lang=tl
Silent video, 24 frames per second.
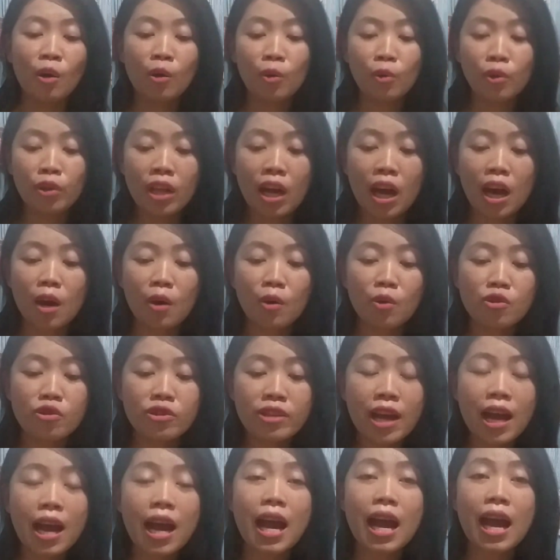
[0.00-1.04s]

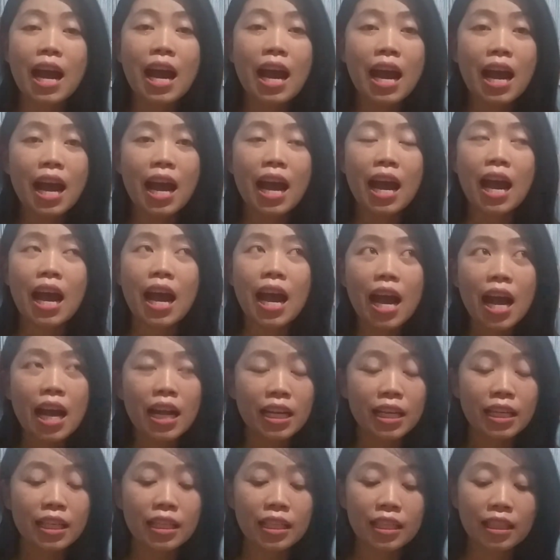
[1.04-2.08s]
Hunahunaa ang
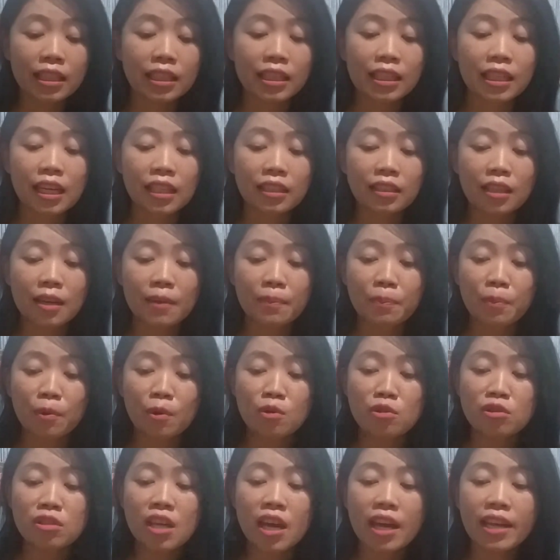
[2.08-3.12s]

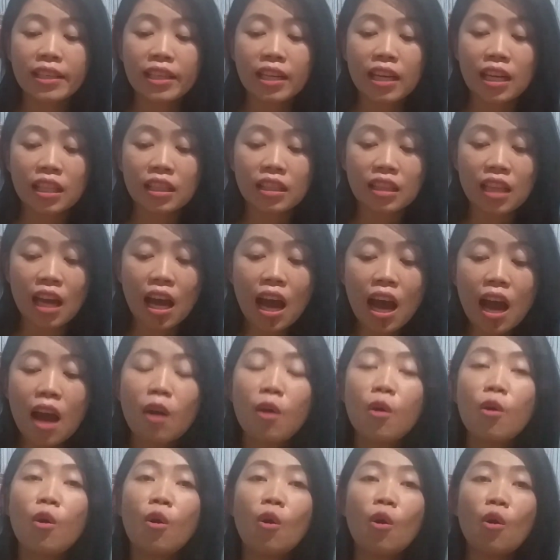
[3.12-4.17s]
katapusan nga
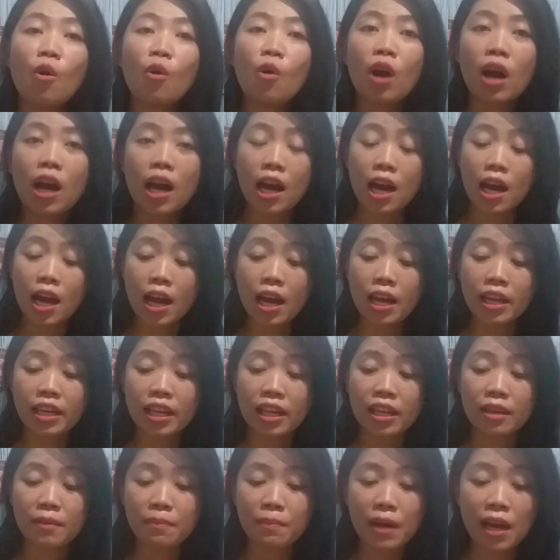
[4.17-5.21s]
tao nga
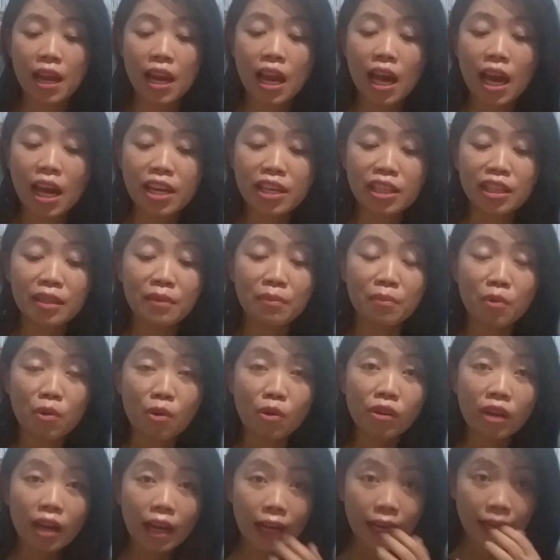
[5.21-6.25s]
nahibal-an
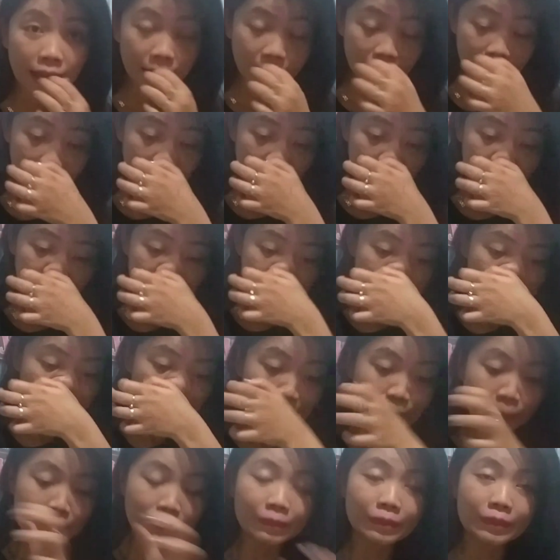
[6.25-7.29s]
nimo nga
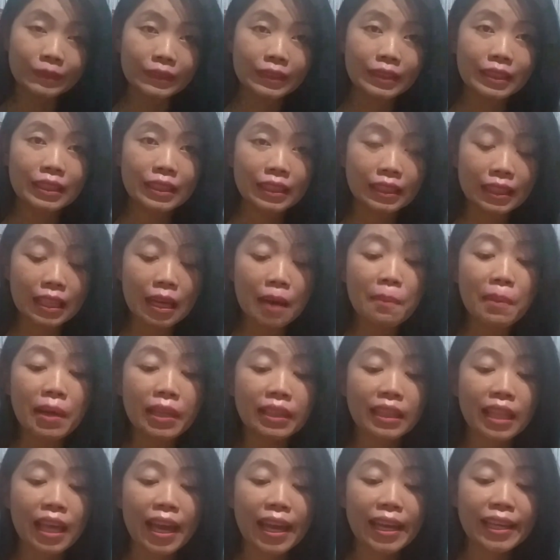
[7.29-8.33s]

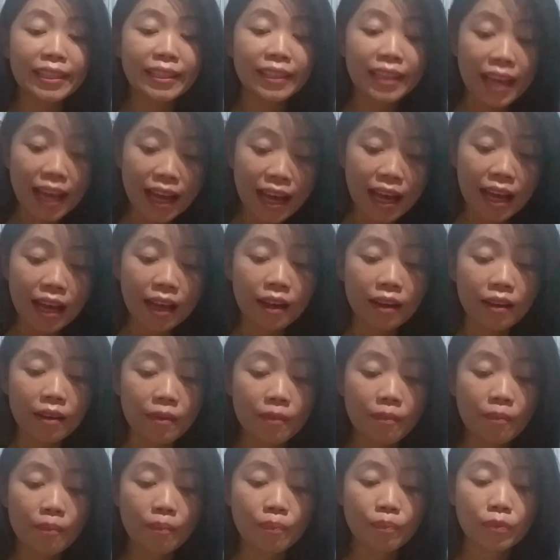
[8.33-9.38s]
namatay na.
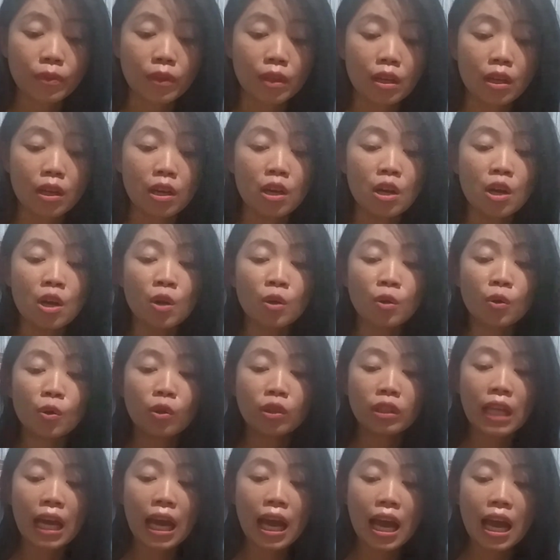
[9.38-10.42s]

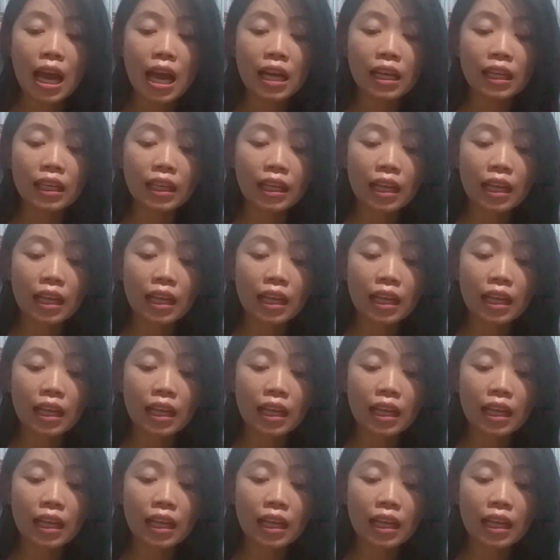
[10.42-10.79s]
Kung naa